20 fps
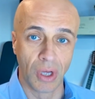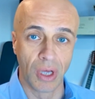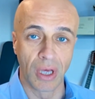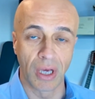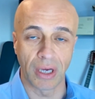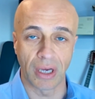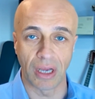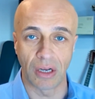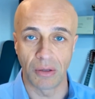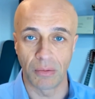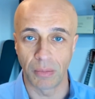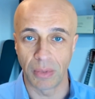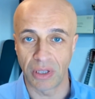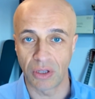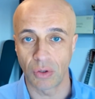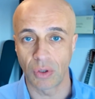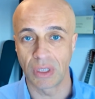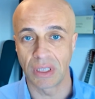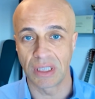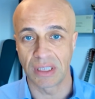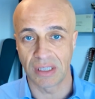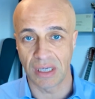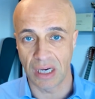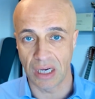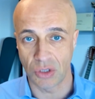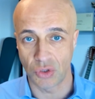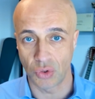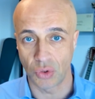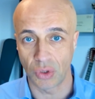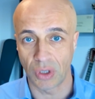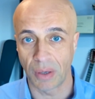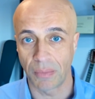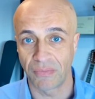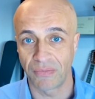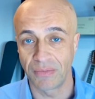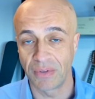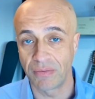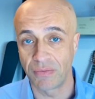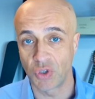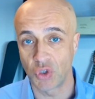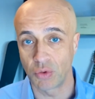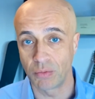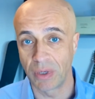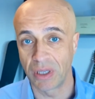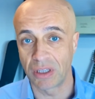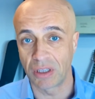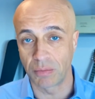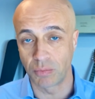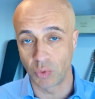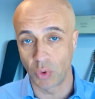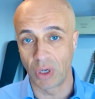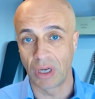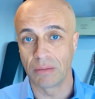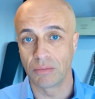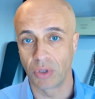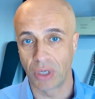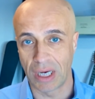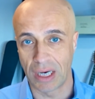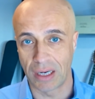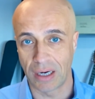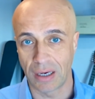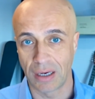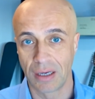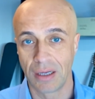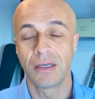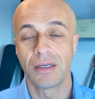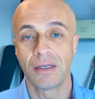che gli mettono a disagio, che difficilmente può elaborare.